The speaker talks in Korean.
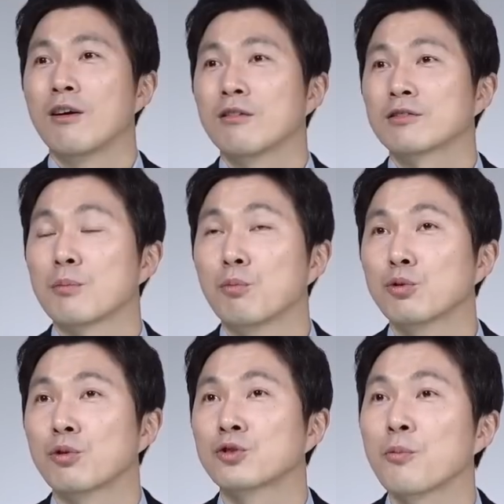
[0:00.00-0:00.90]
자,
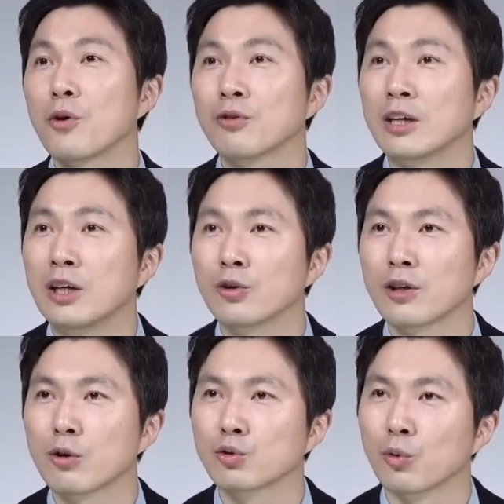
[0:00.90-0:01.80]
보세요. 그러면 이런
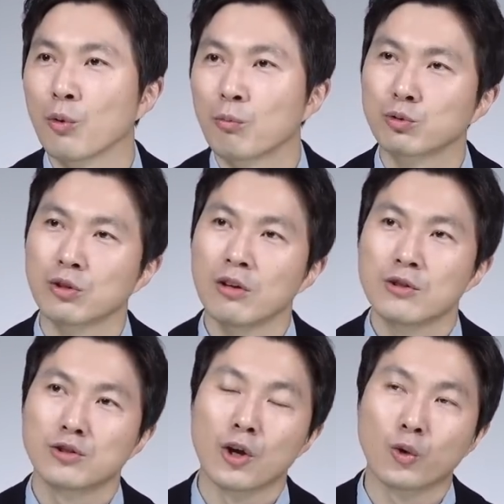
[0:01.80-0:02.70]
생각이죠. 뭐지?
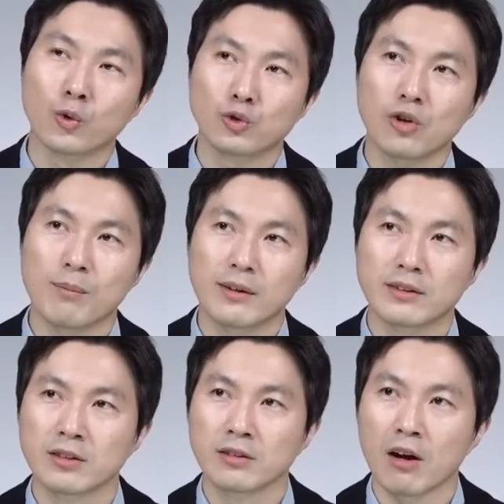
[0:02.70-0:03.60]
재건축
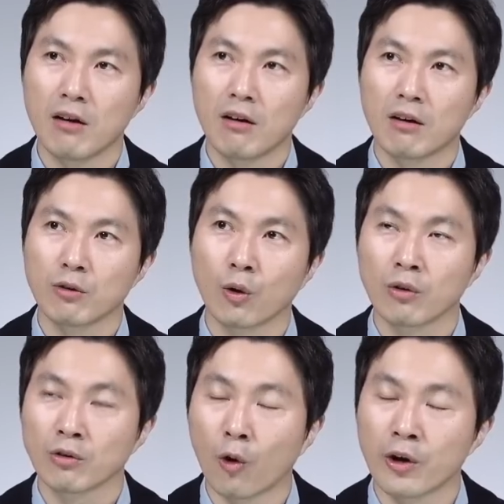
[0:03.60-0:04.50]
아파트가
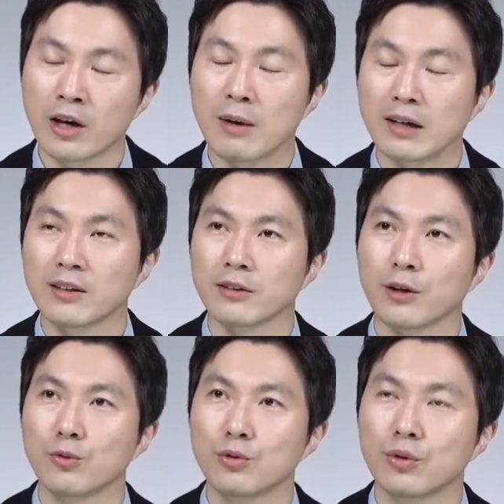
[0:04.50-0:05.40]
거래가 많이
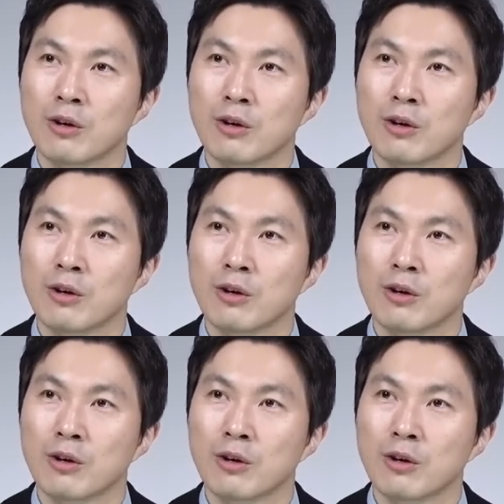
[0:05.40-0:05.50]
된다고?